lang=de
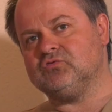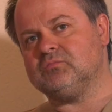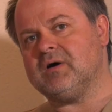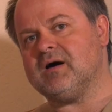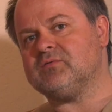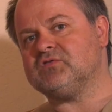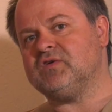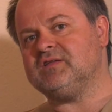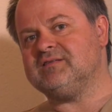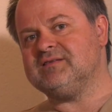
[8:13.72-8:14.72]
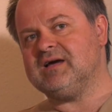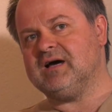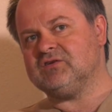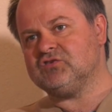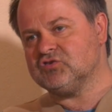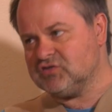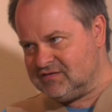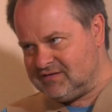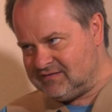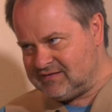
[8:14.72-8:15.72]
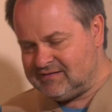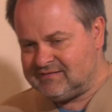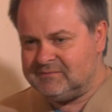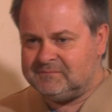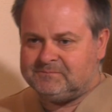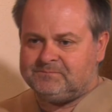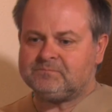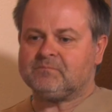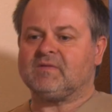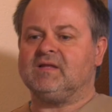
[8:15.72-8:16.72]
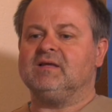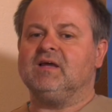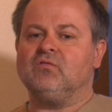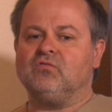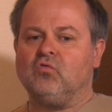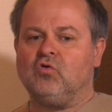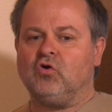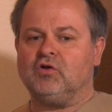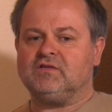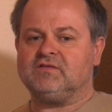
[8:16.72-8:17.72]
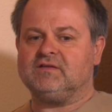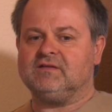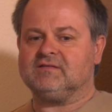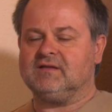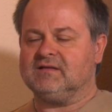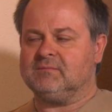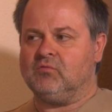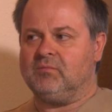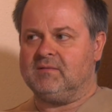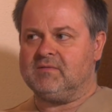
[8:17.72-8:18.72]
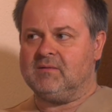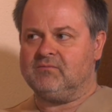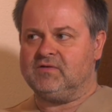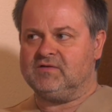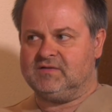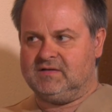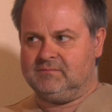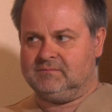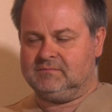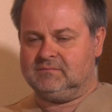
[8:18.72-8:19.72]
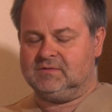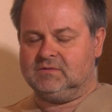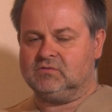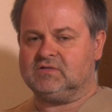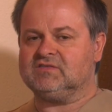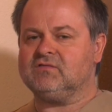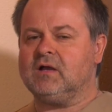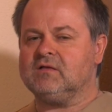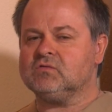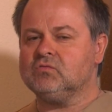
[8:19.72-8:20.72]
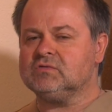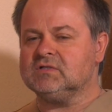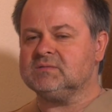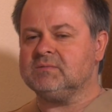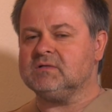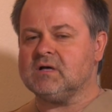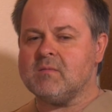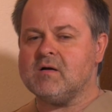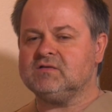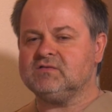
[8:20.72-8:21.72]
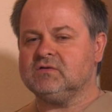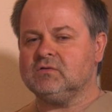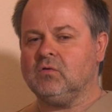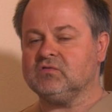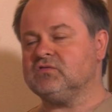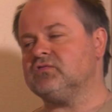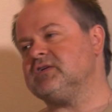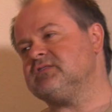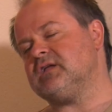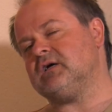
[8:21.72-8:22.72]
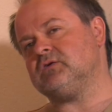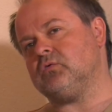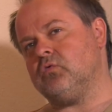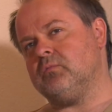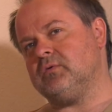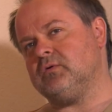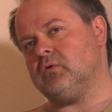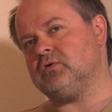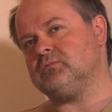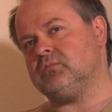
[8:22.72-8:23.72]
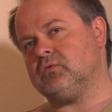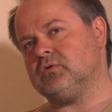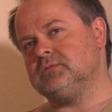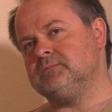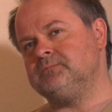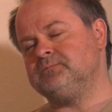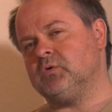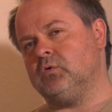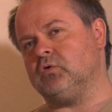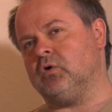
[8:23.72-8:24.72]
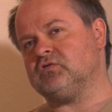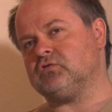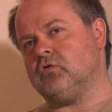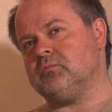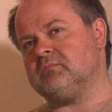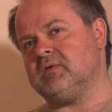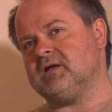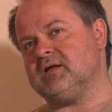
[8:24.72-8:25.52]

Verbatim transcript: gut, Markus, wenn Sie an Tische sich setzen, wo Leute sind, die das gleiche Problem haben mhm. wie Sie. Mhm. Und das war das Gute. Ich bin damals in Ostfriesland, oben in Oldenburg und Rostrup, in mein